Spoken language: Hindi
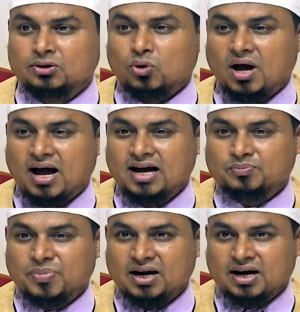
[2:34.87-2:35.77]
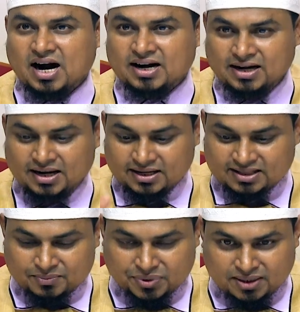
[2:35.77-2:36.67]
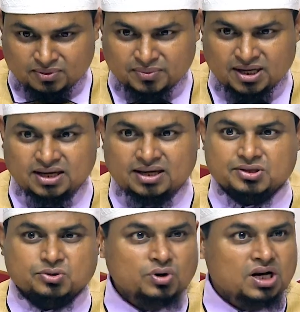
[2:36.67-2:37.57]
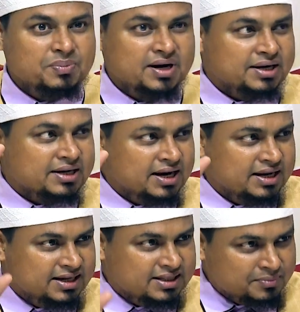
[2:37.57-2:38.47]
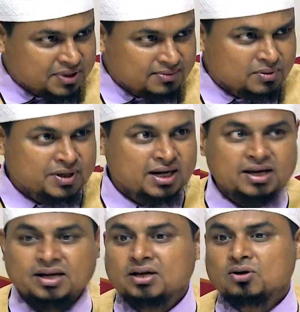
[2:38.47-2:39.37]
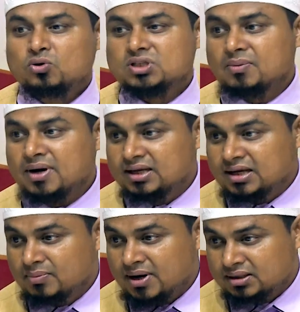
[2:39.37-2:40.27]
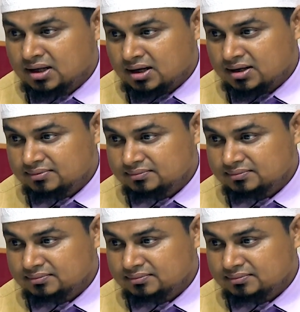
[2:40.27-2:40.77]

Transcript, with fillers: तो हाथ पैर काटने की धमकी भी मिली सूली पर लटकाने की धमकी भी मिली उसके बाद एक ही बात कहा